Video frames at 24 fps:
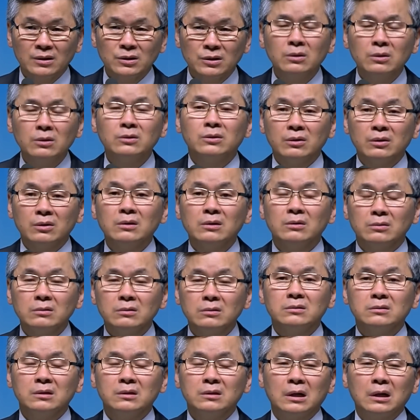저는 그걸
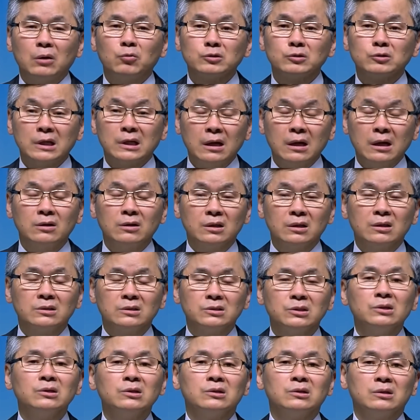어른이라고 제가 그렇게
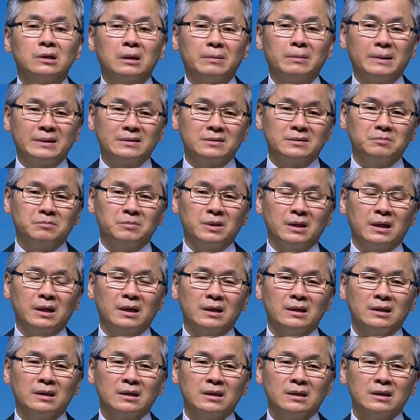정의를
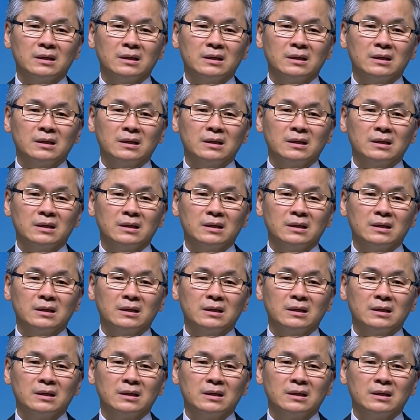해봤습니다.